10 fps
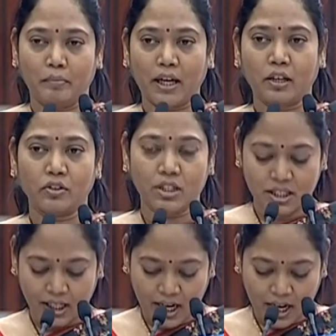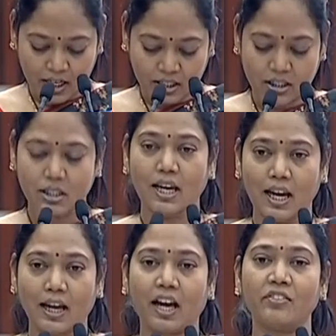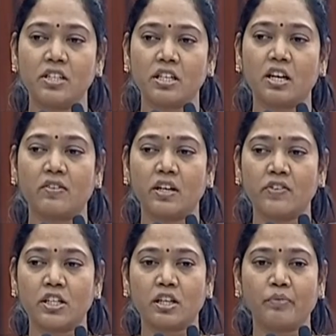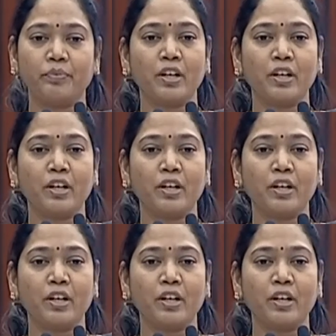మనకు నిజంగా చాలా గర్వించినటువంటి విషయం